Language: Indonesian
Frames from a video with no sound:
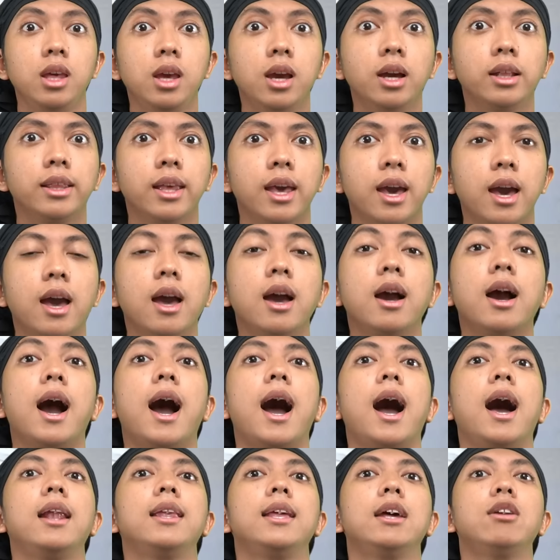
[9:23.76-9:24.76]
Ingat ya,
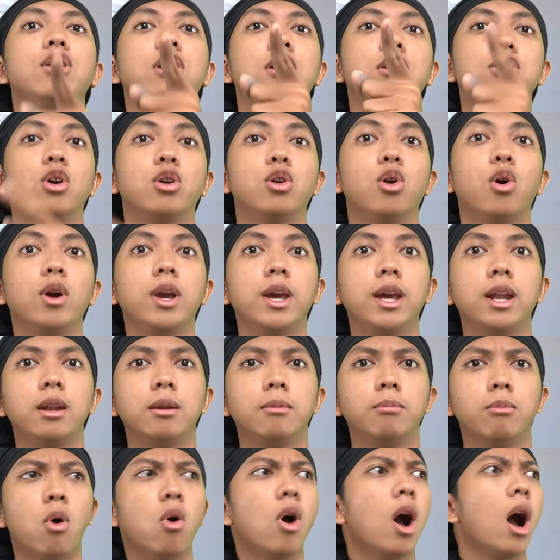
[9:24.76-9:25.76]
kalian udah
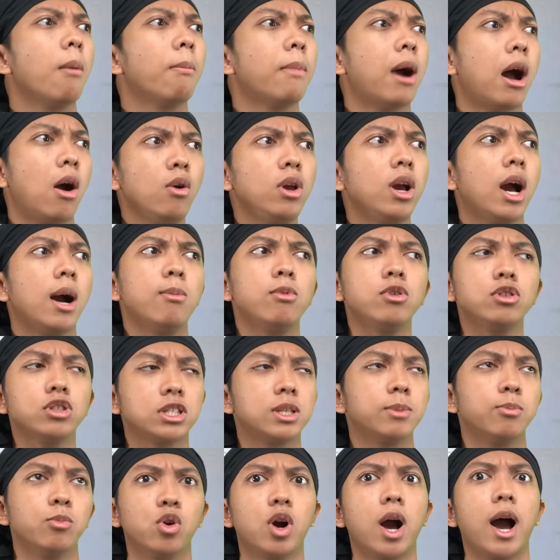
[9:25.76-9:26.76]
dijodohin. Mau nggak mau ya kamu harus
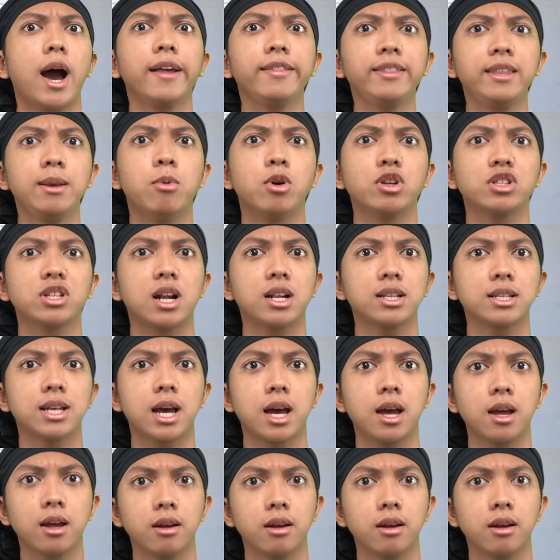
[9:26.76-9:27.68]
terbuka hati buat salsa.